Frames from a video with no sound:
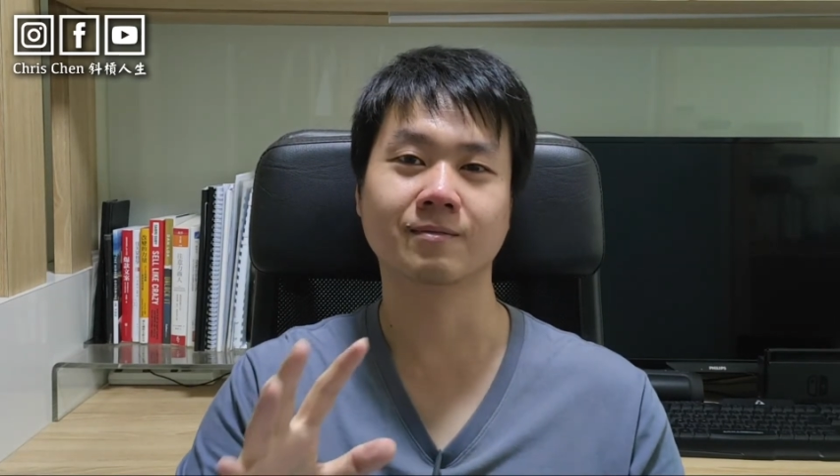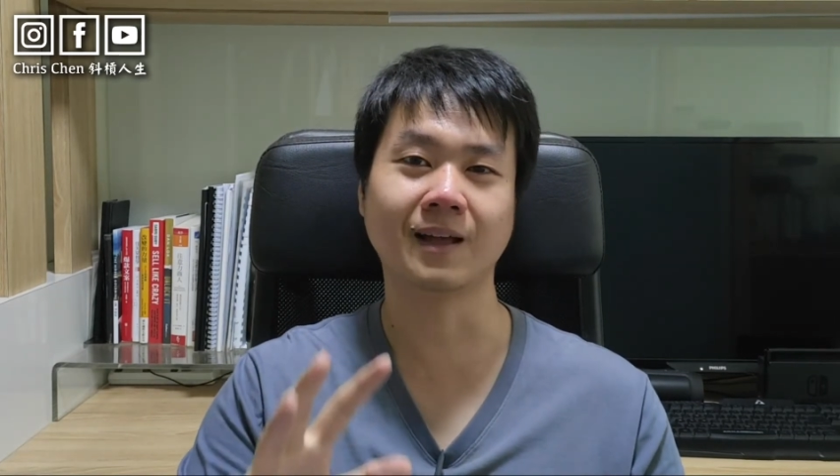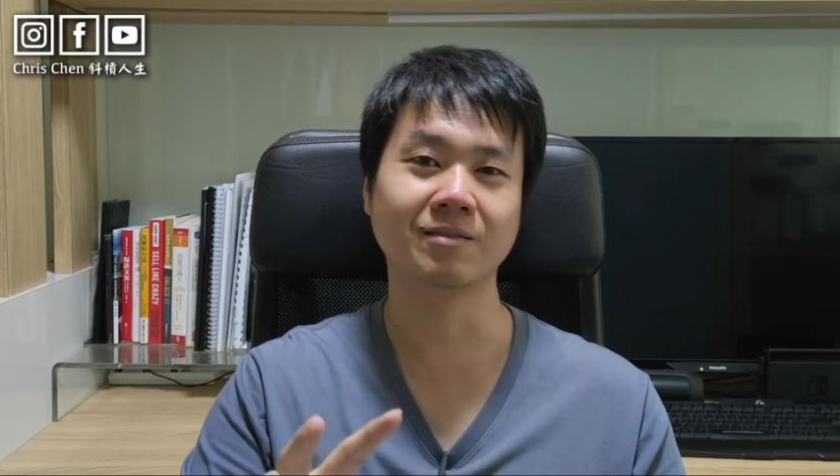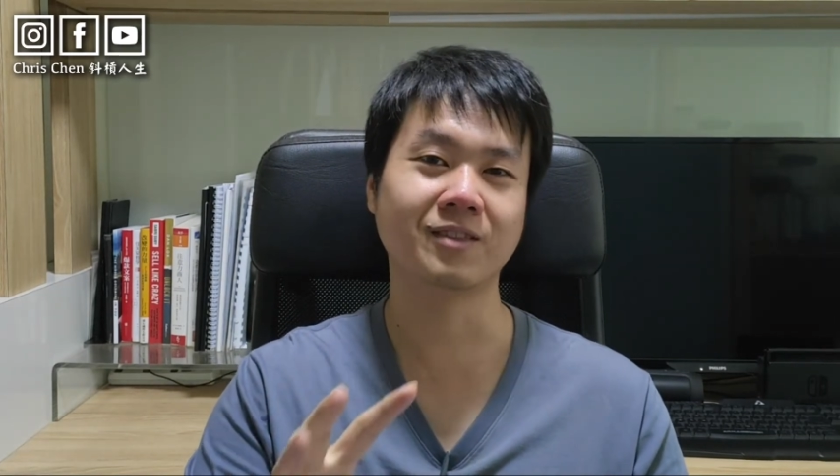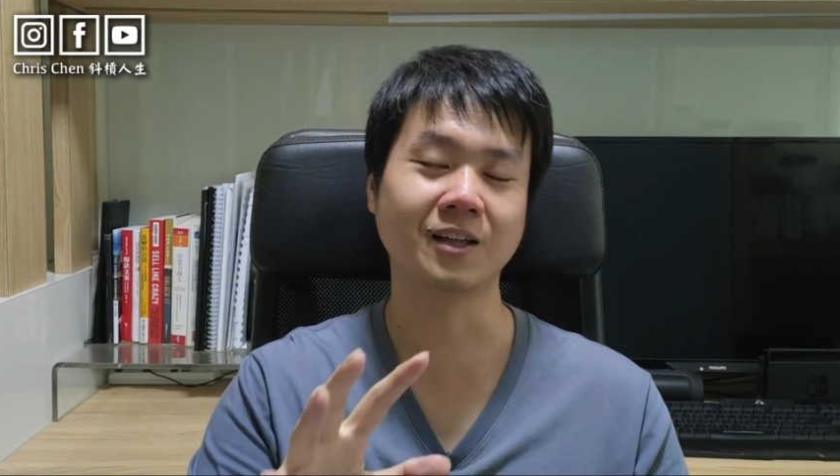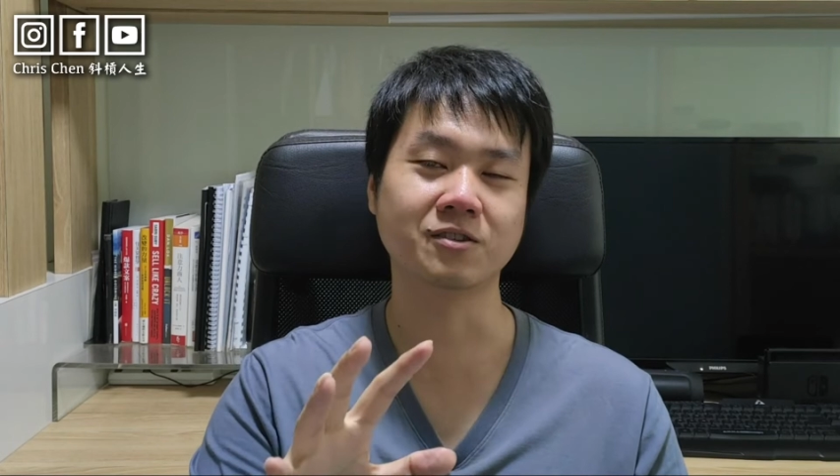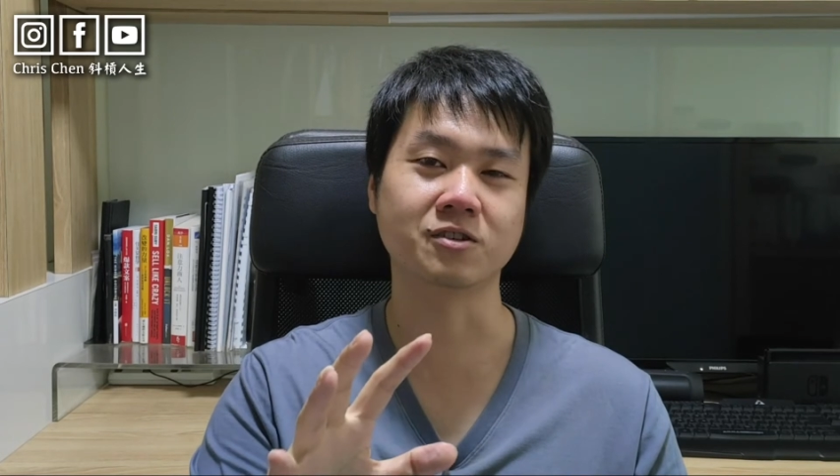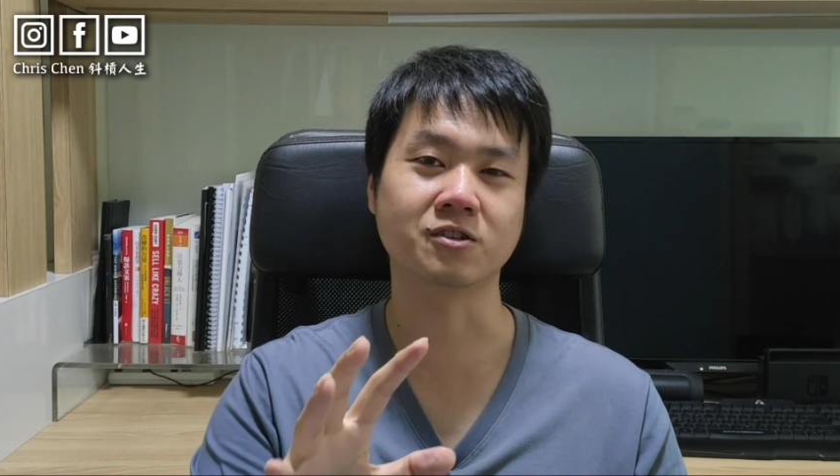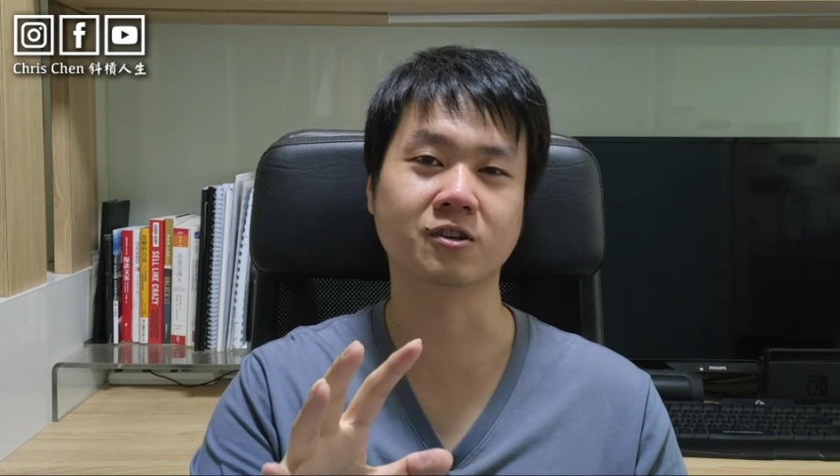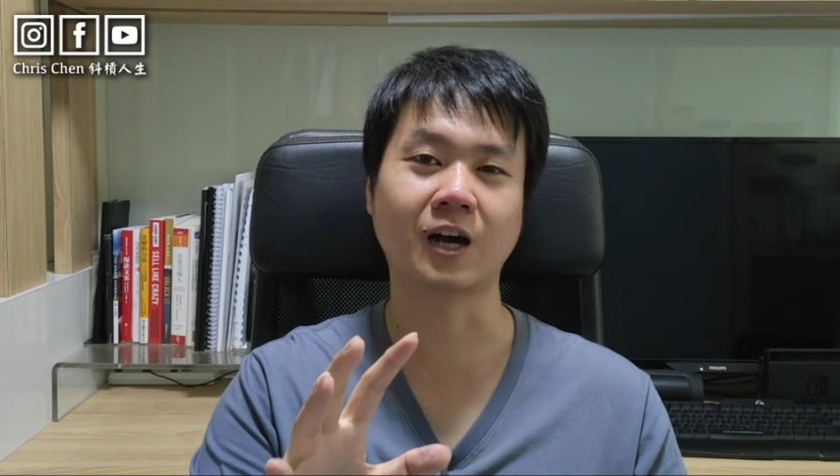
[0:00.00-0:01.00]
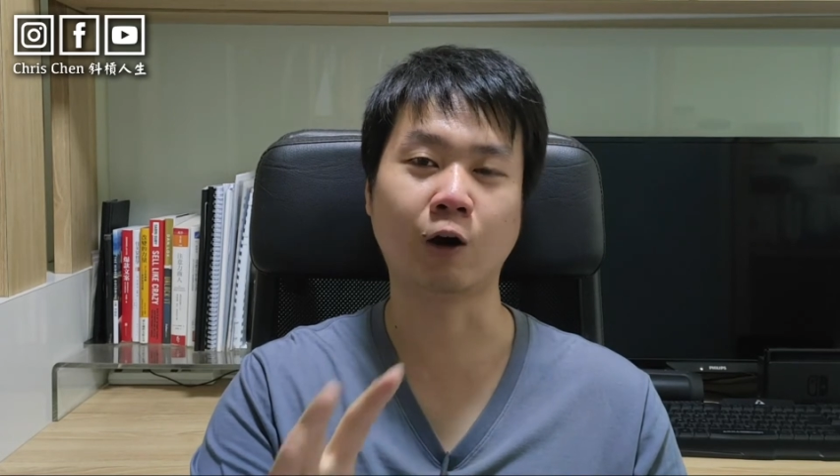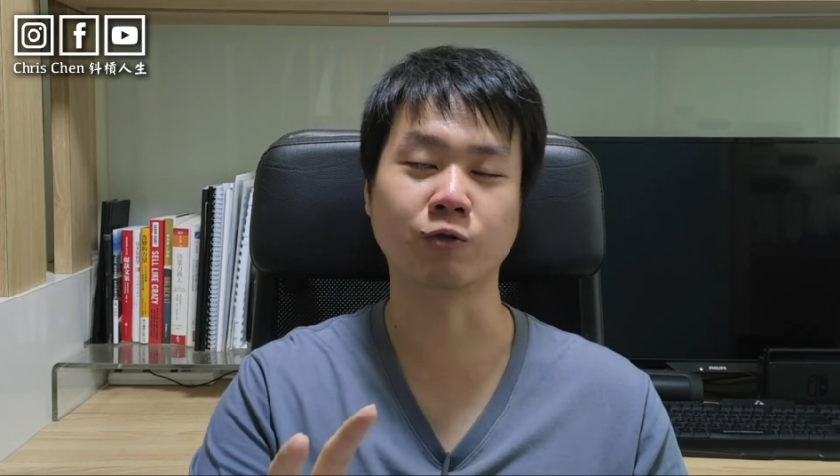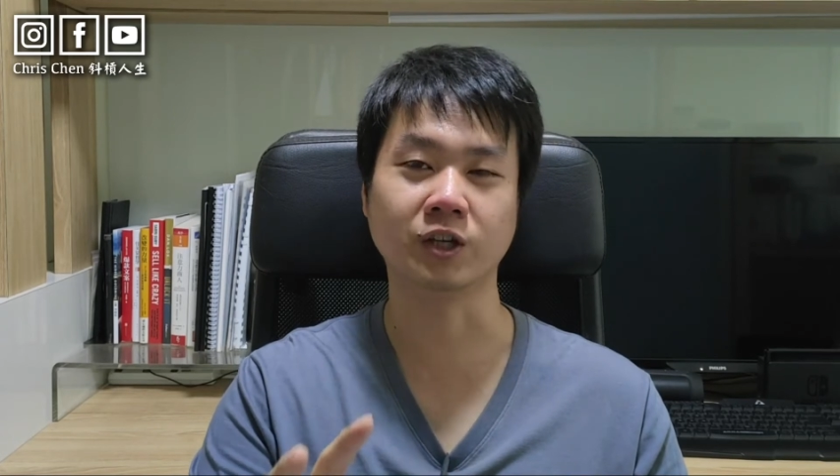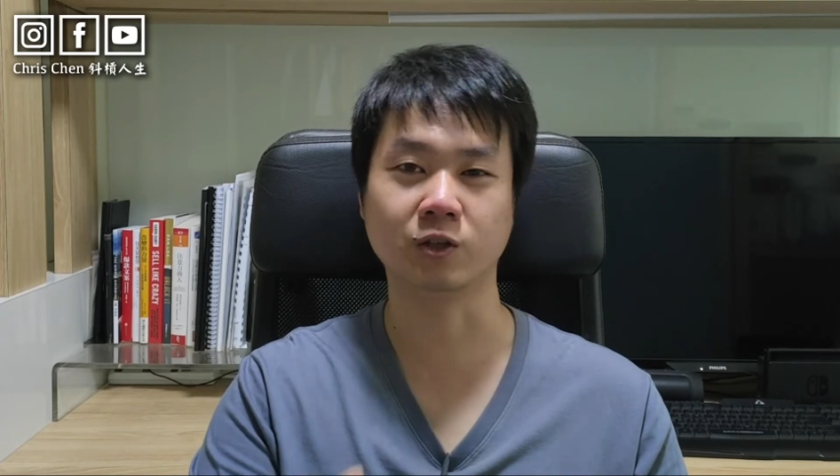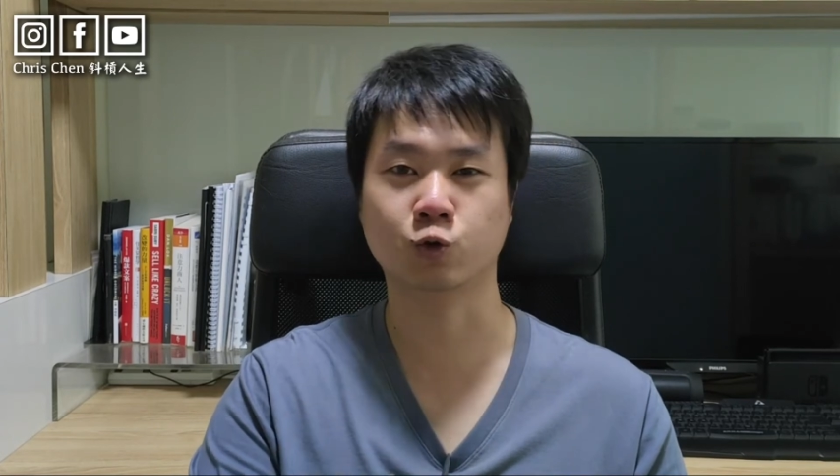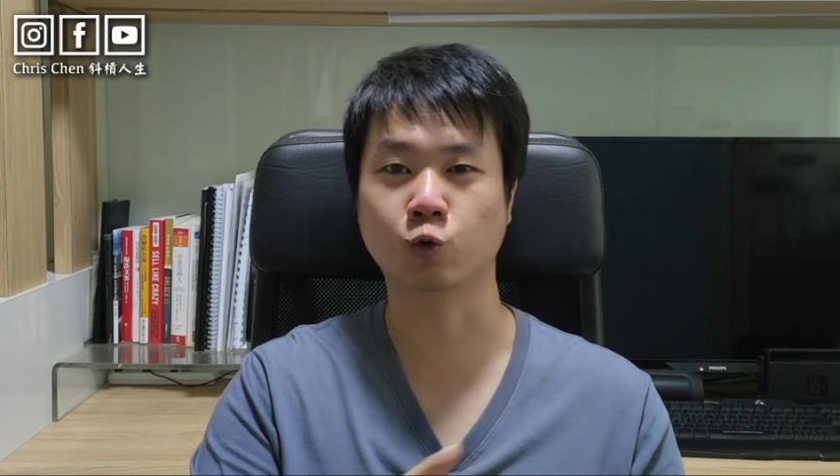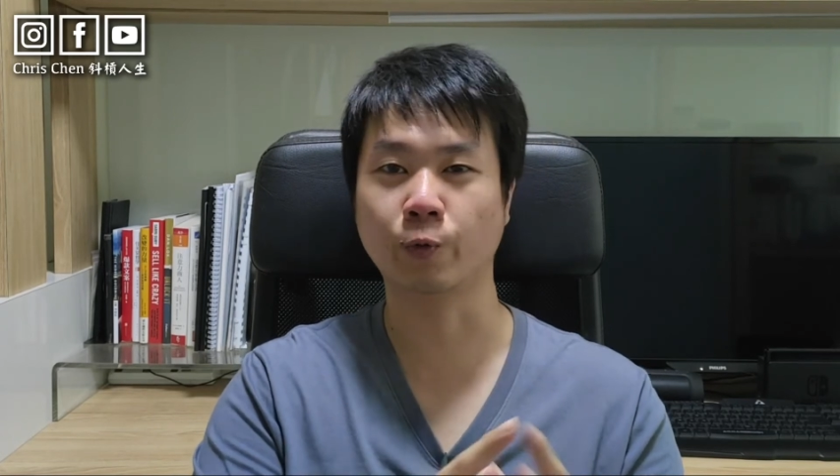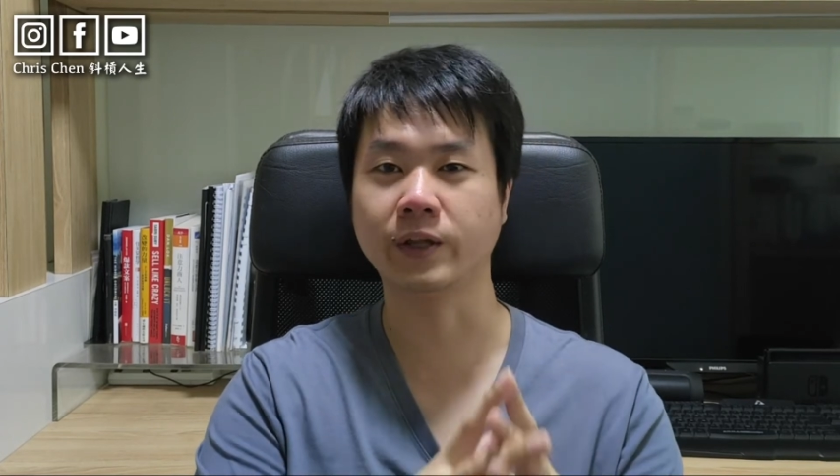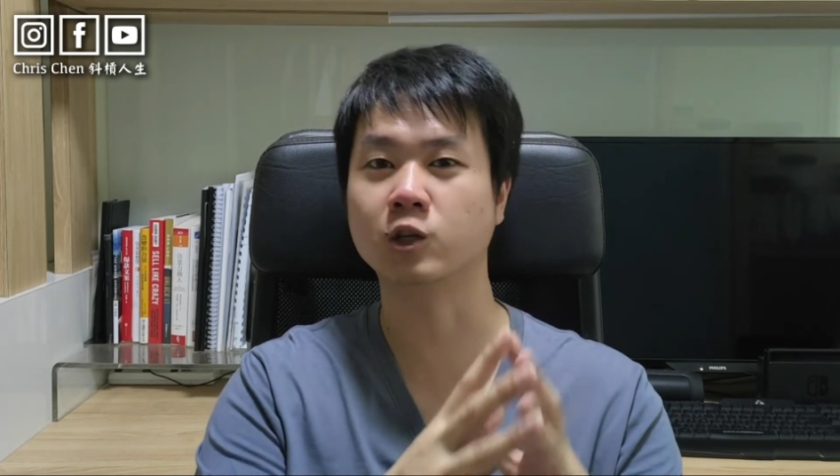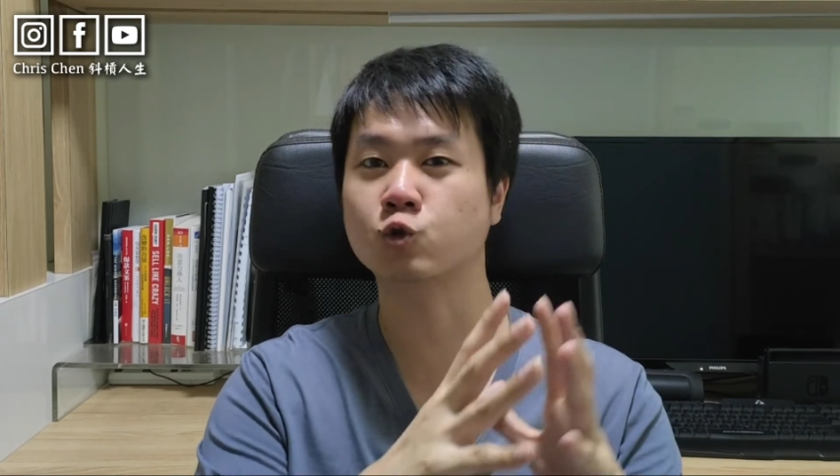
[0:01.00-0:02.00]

单单只是靠你所谓的